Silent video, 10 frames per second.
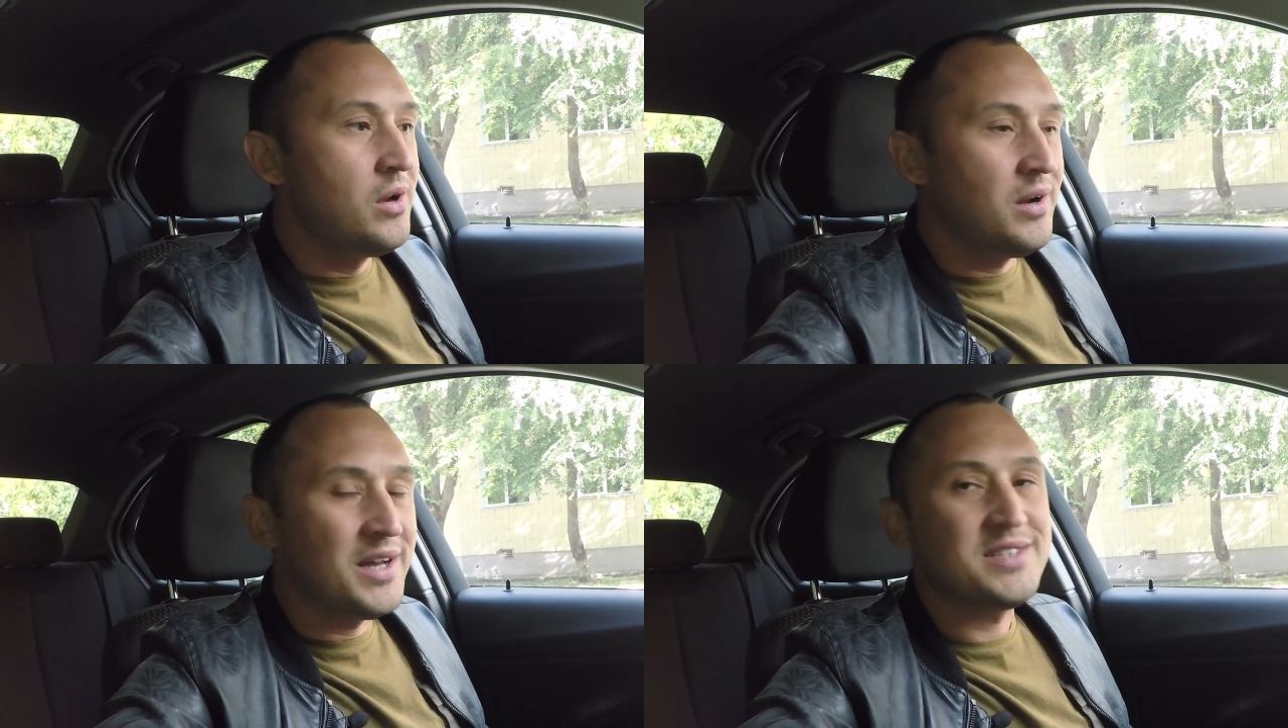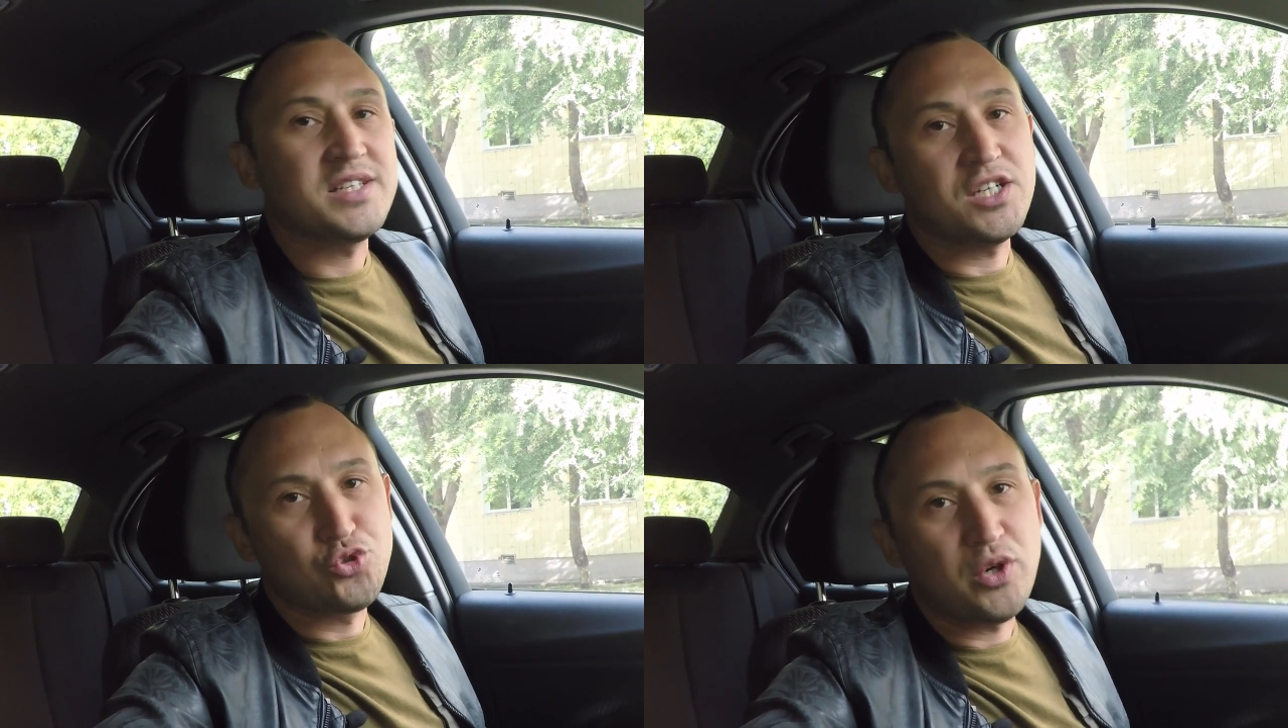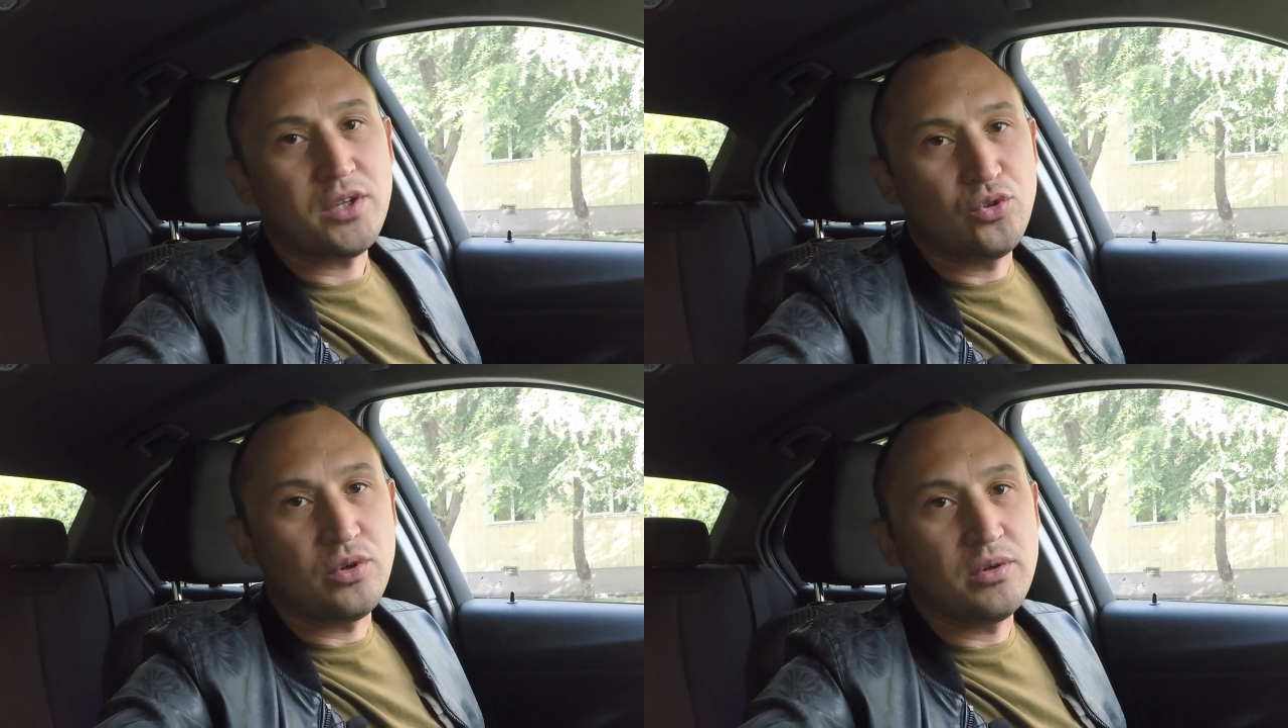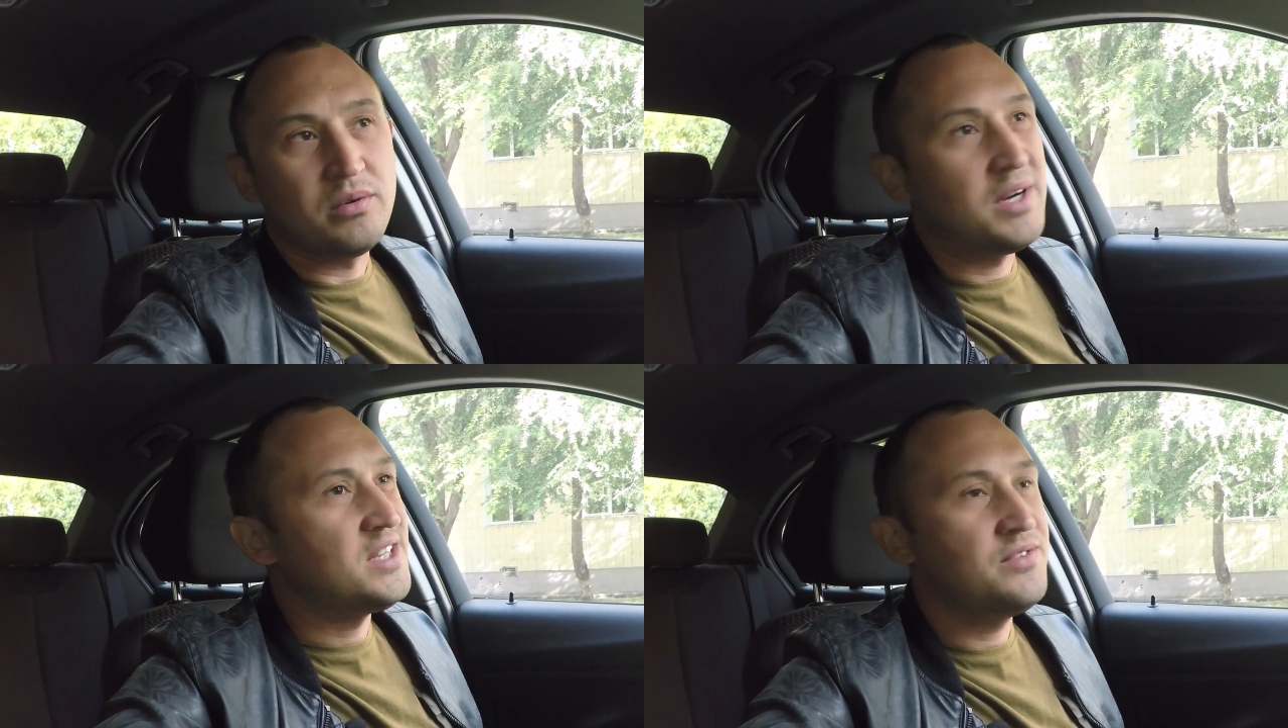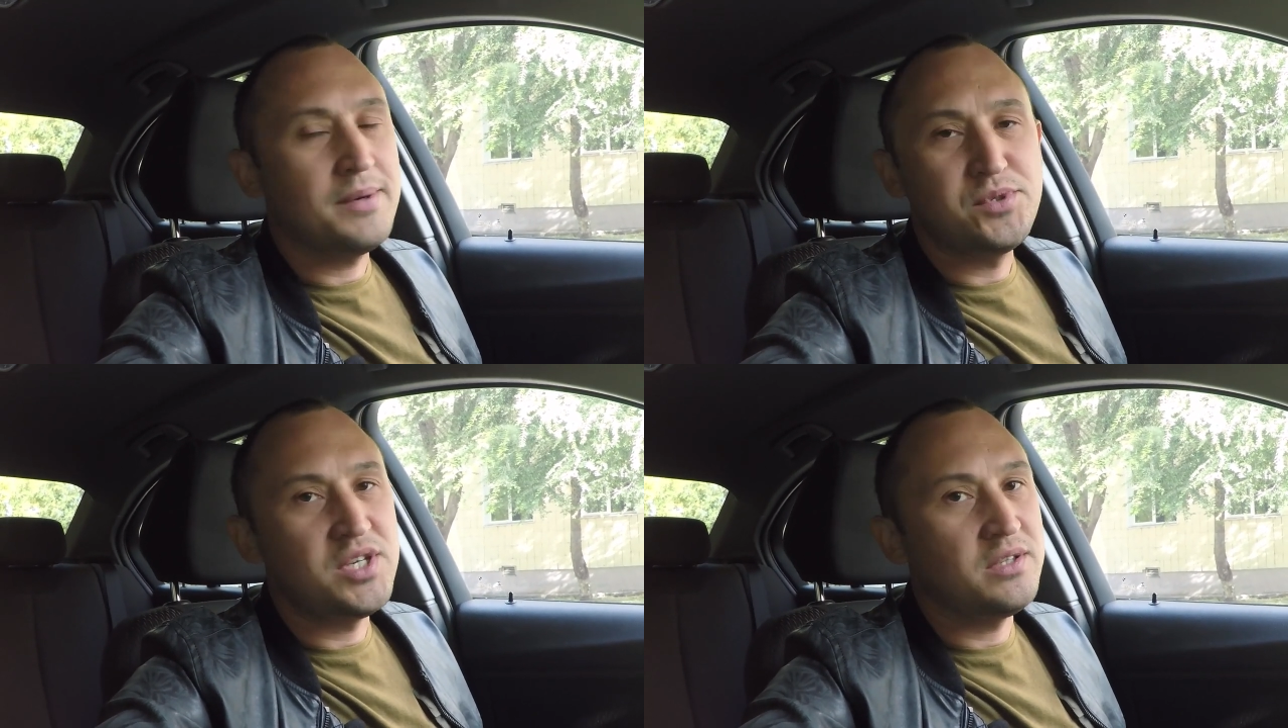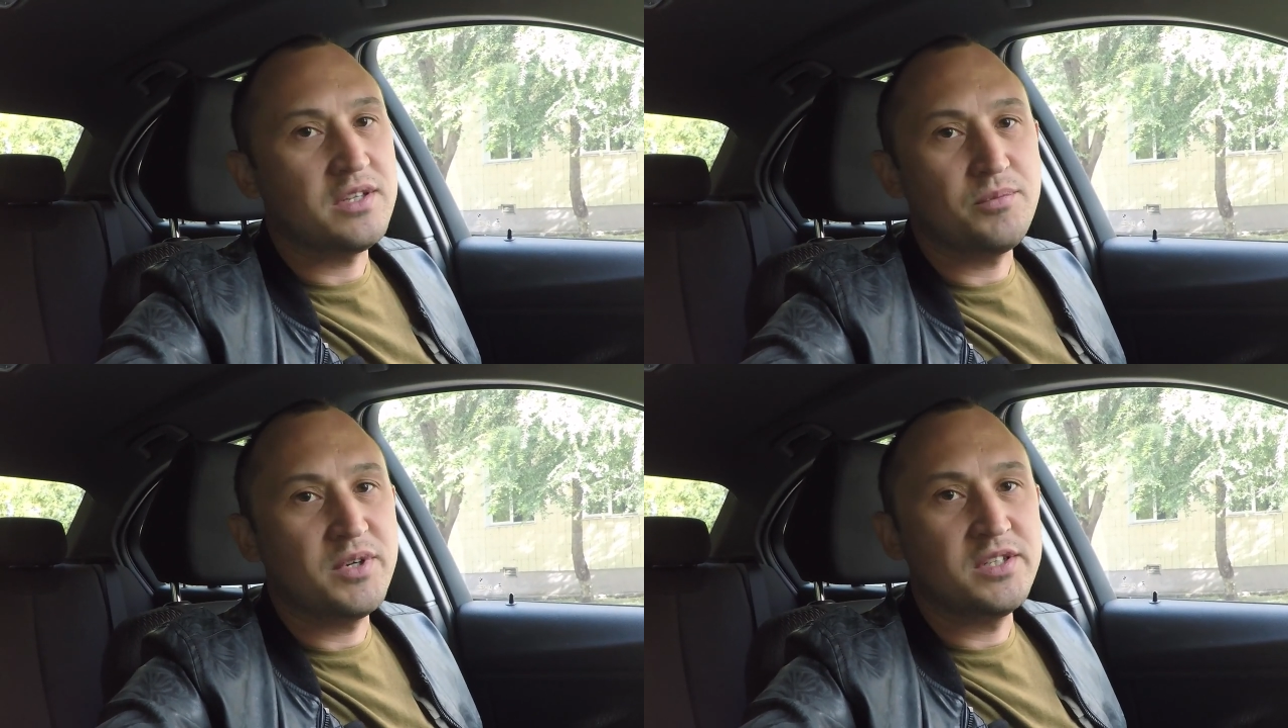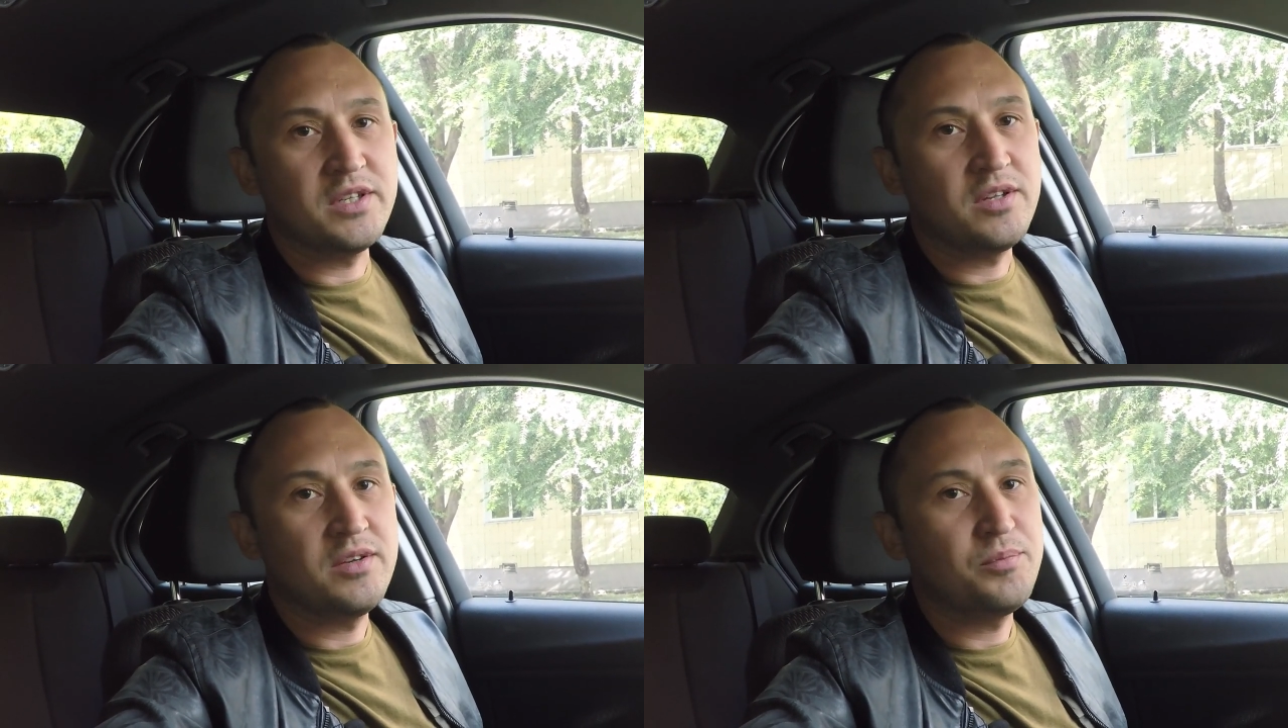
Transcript: А скажу одно, они вообще не тормозят.